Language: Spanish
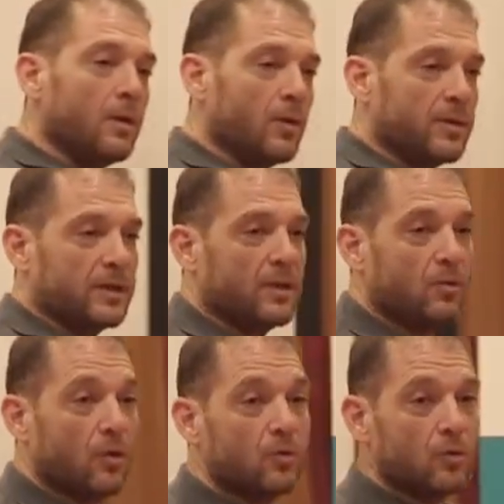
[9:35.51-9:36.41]
Contraté
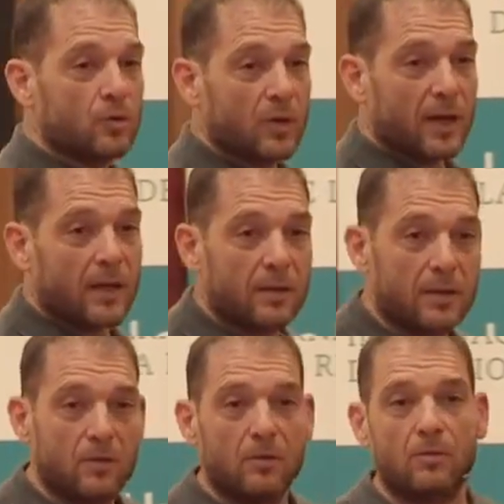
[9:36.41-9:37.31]
un conductor
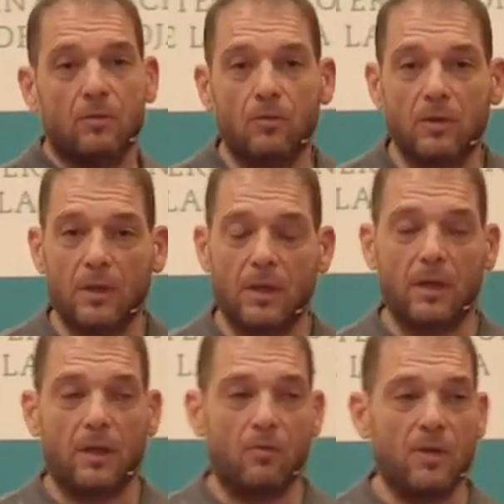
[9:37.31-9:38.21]
argentino, un,
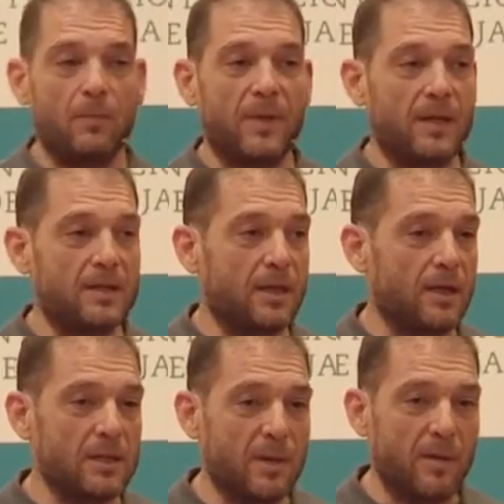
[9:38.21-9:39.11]
eh, alpinista
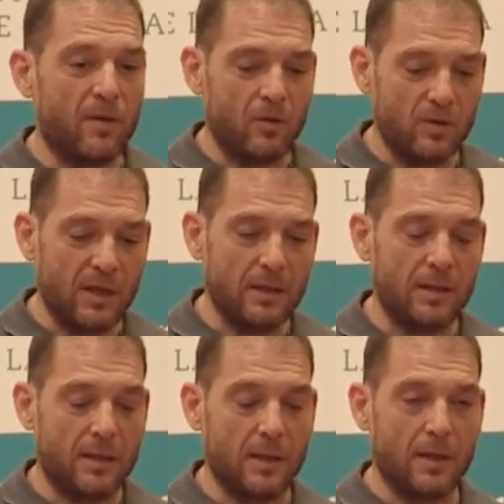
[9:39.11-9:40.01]
que se llama de
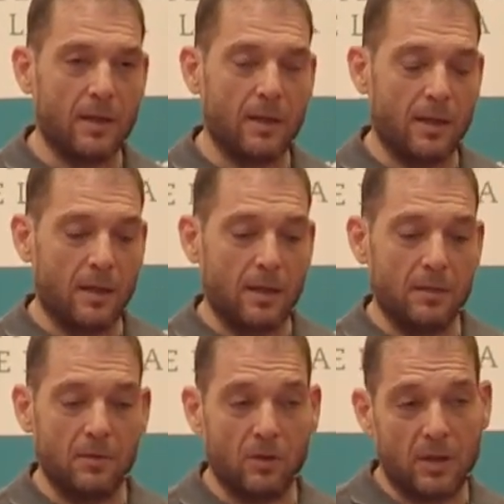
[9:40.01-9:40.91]
Orona,
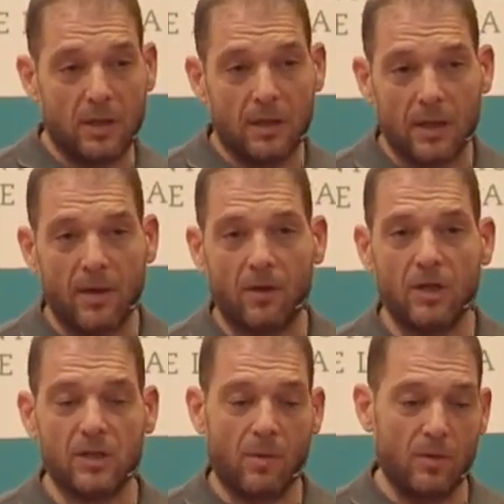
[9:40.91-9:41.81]
que no tenía trabajo
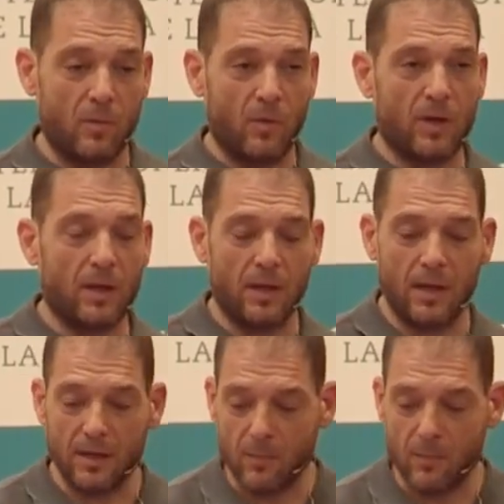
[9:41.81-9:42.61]
en ese momento porque era